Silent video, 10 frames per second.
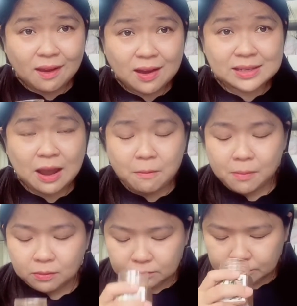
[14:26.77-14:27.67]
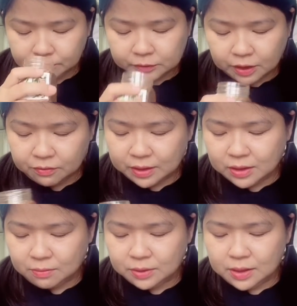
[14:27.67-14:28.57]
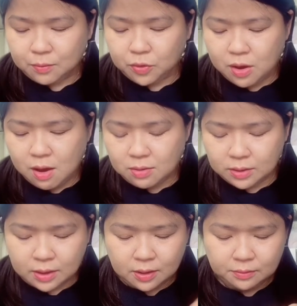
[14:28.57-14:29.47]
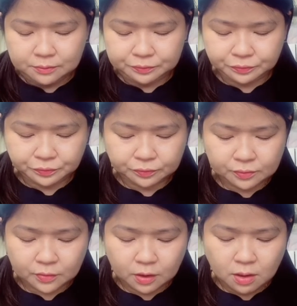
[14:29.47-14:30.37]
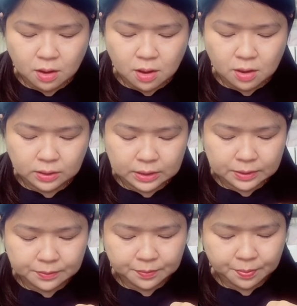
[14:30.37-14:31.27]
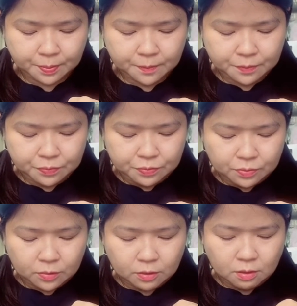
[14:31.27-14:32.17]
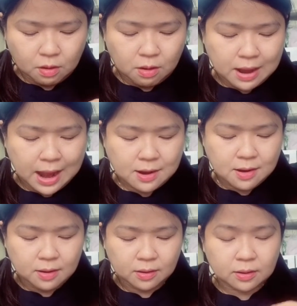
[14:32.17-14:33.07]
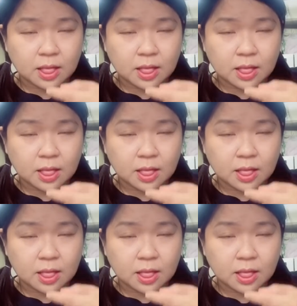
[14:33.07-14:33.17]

ở trong á cái vị giống như là muối ớt gì á có ớt nè có lá rừng